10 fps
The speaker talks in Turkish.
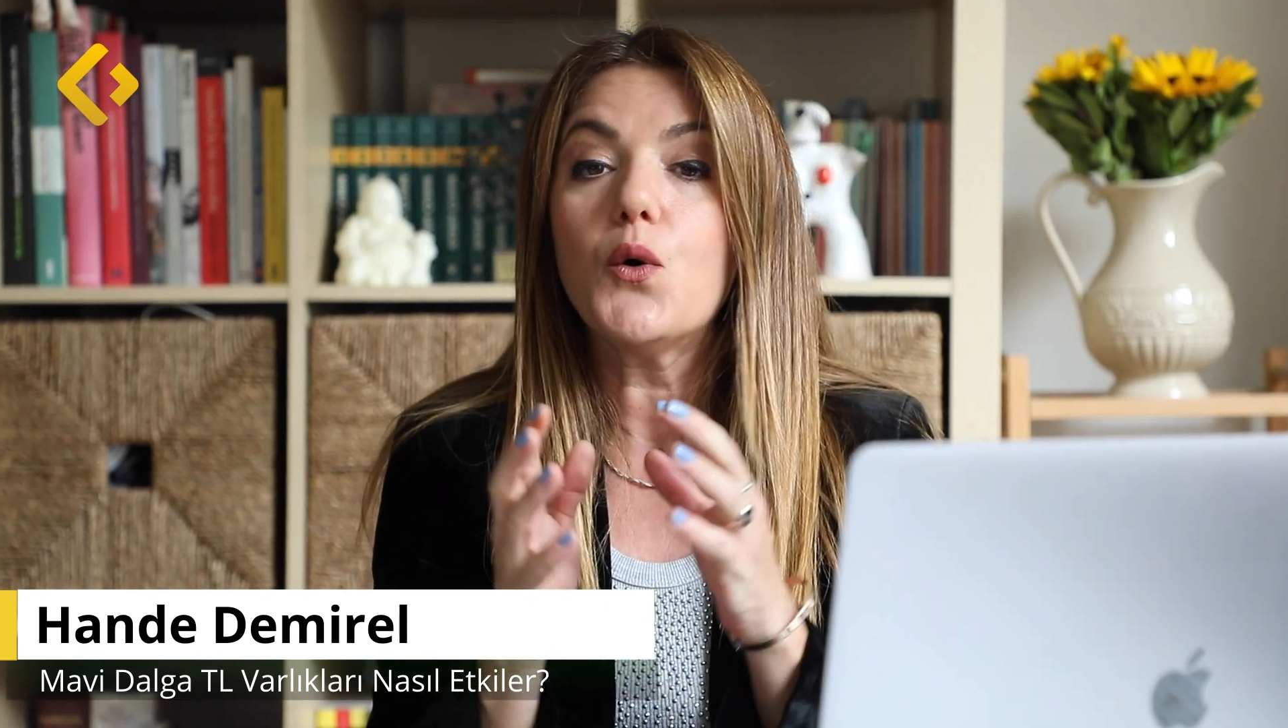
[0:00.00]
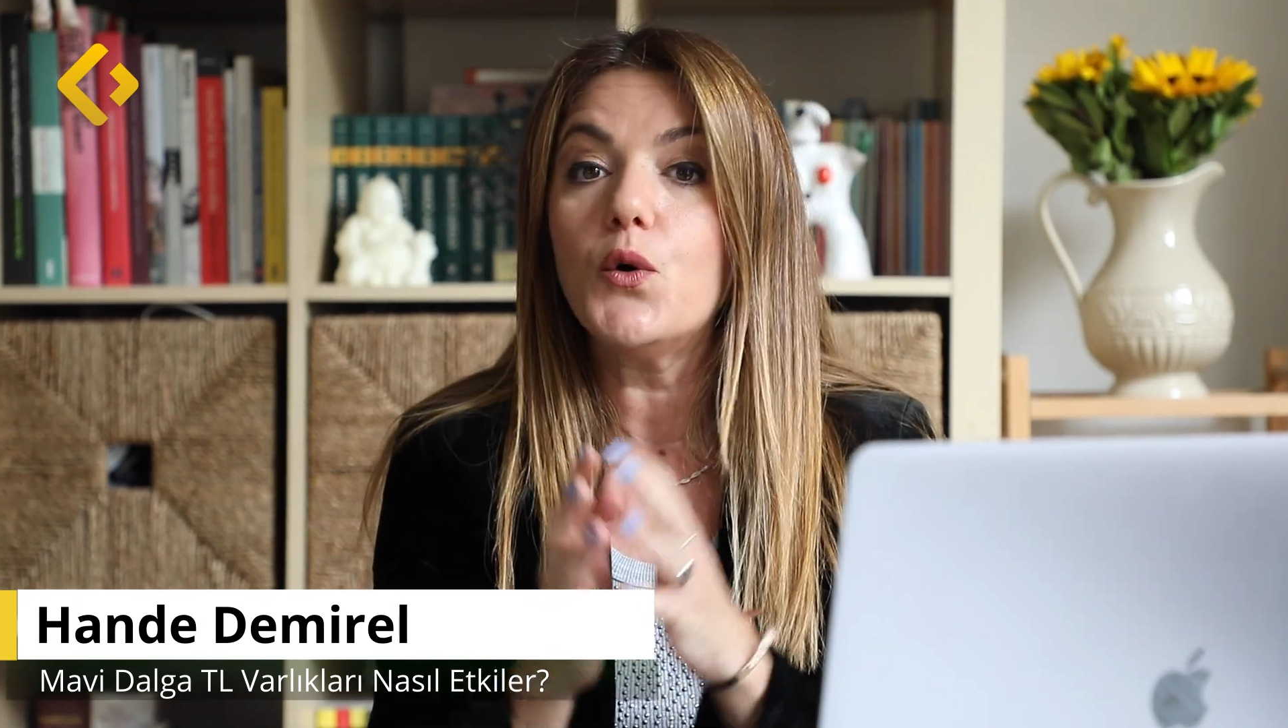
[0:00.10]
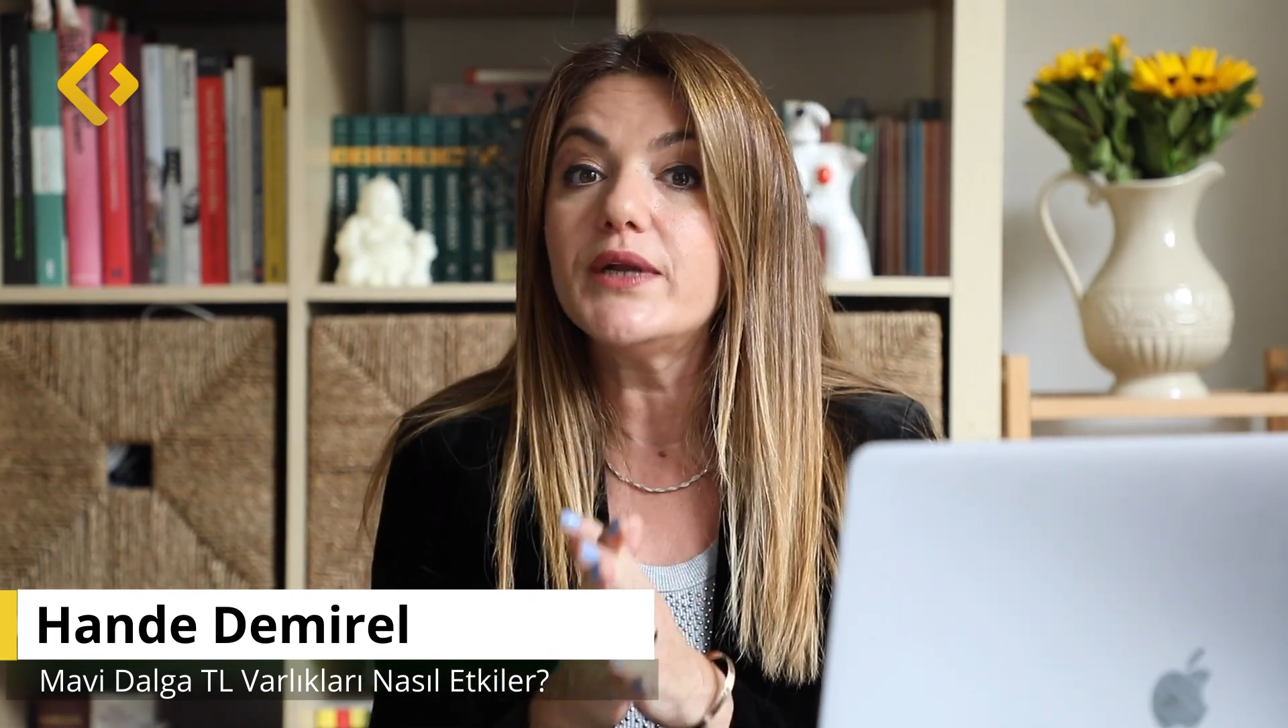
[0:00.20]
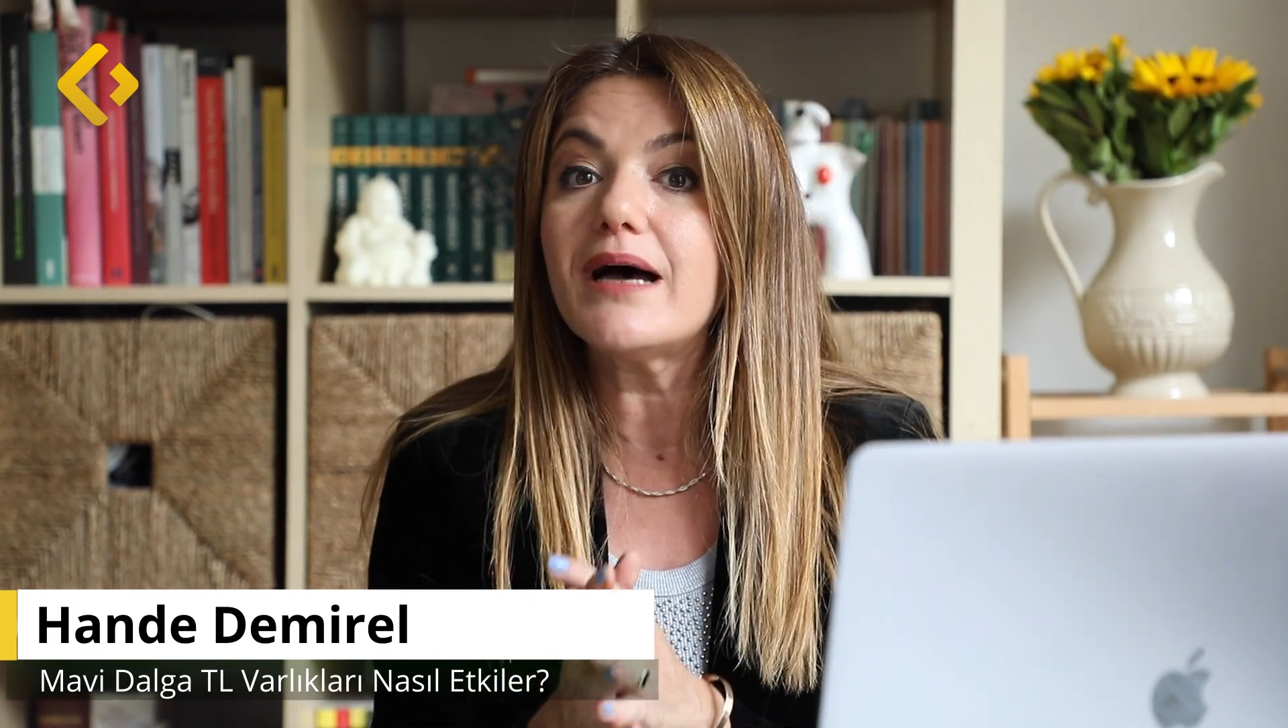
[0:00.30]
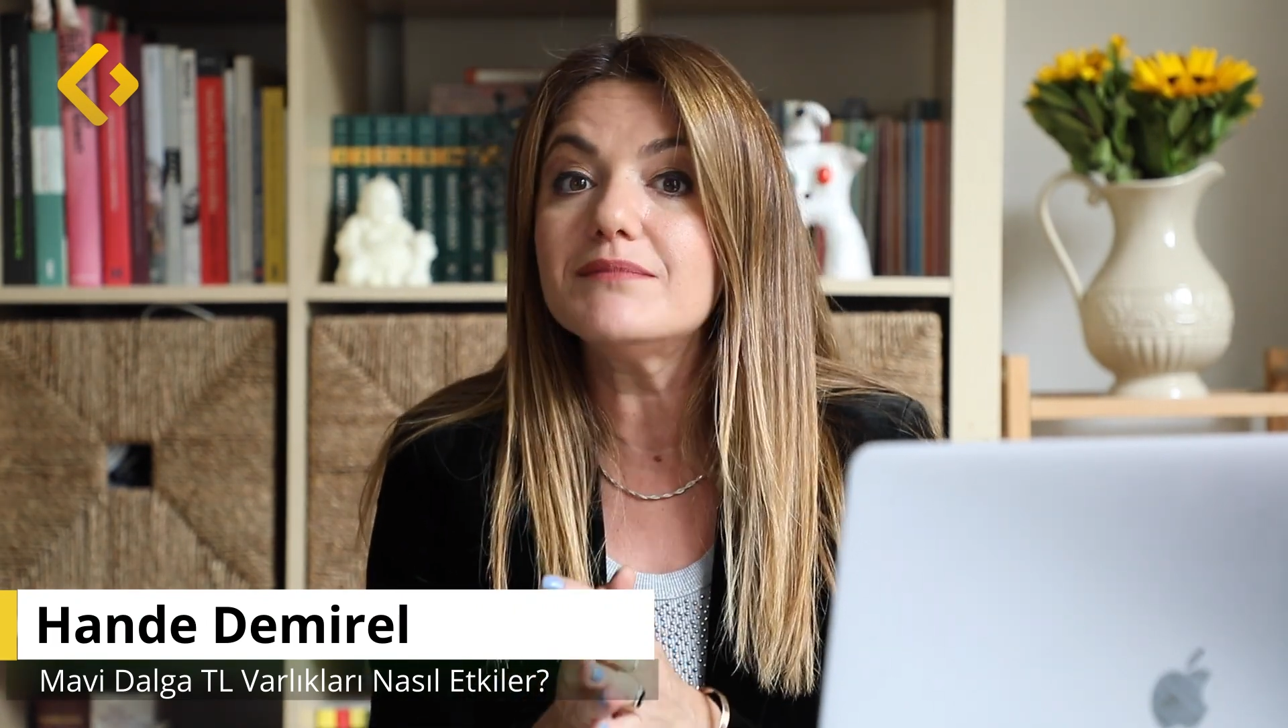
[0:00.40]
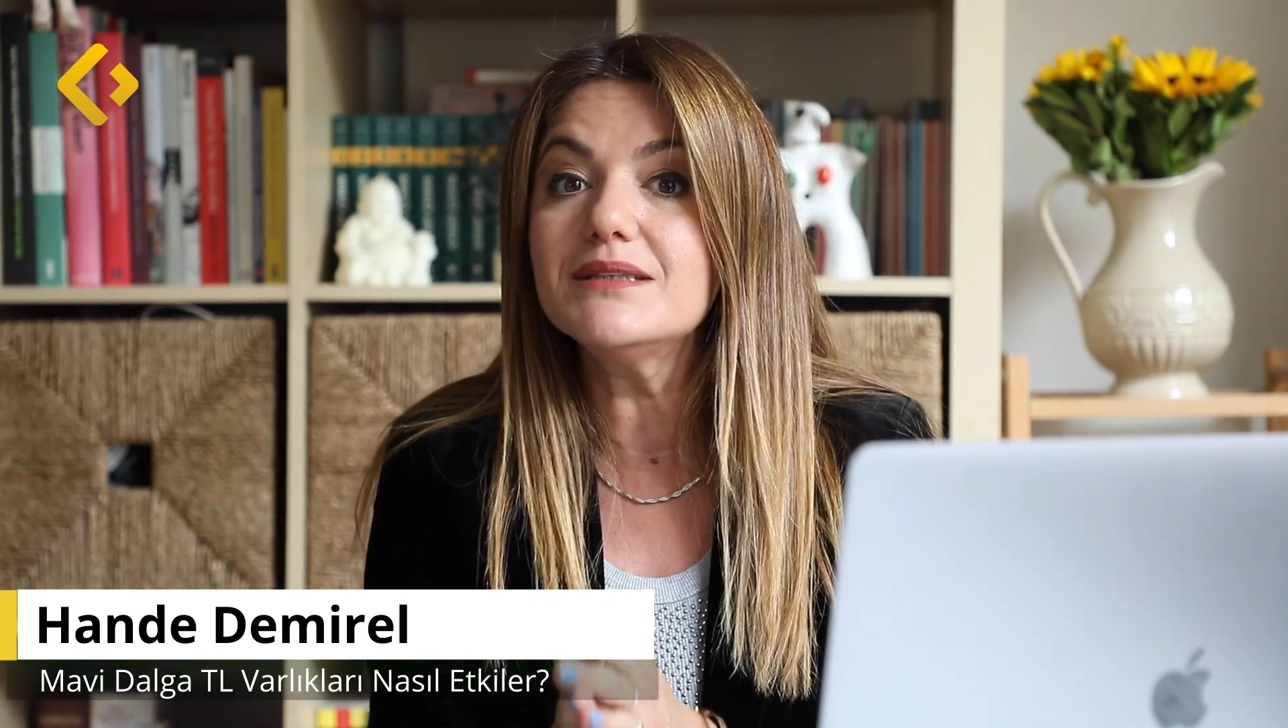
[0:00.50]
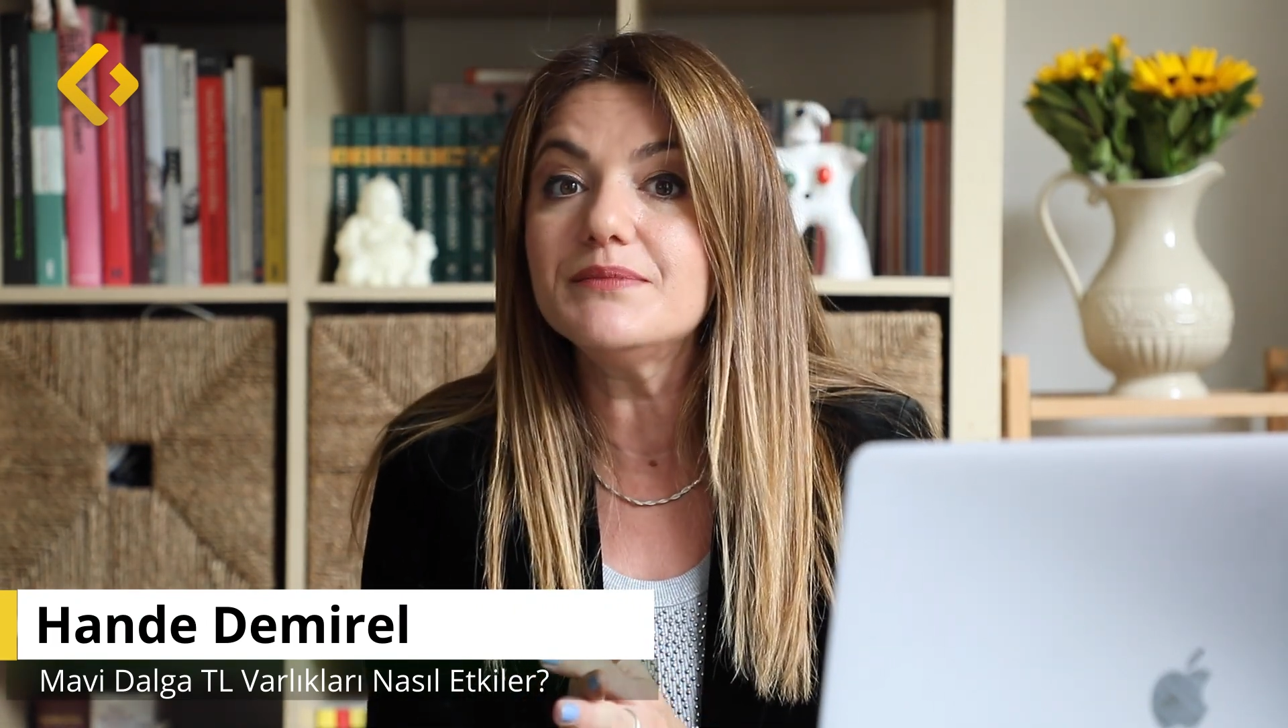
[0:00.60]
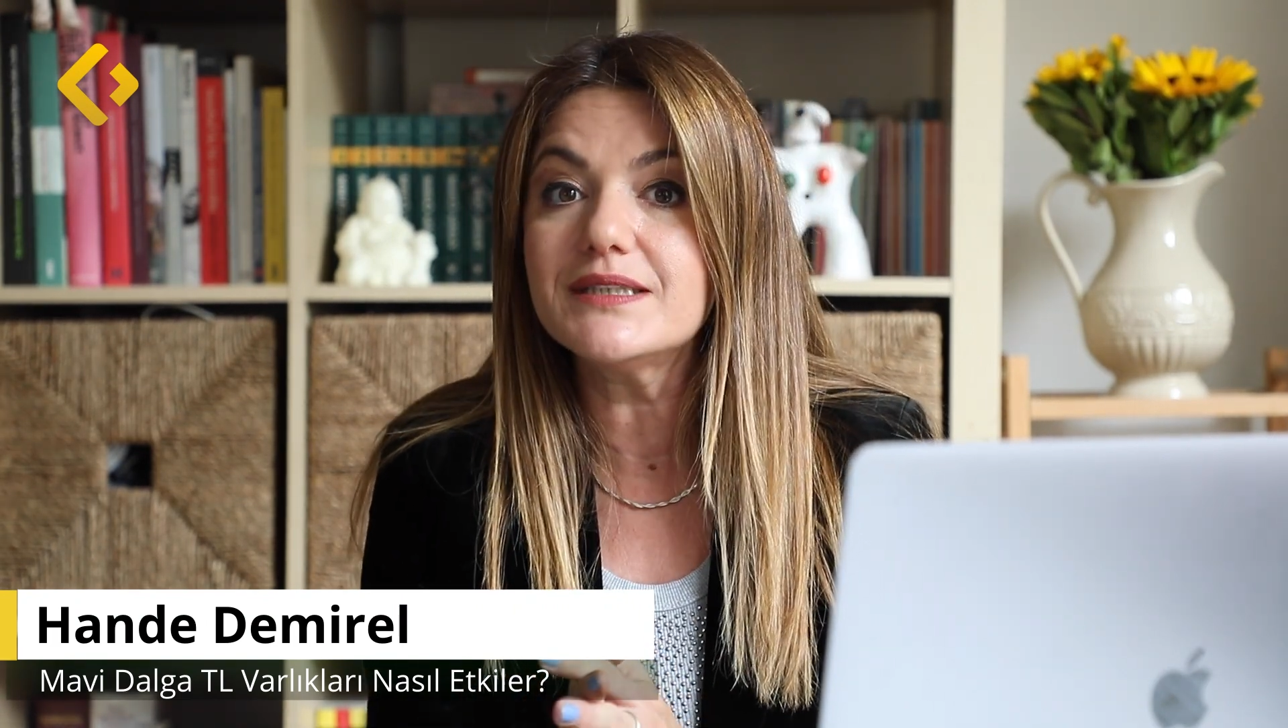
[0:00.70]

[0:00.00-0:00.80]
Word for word: önemli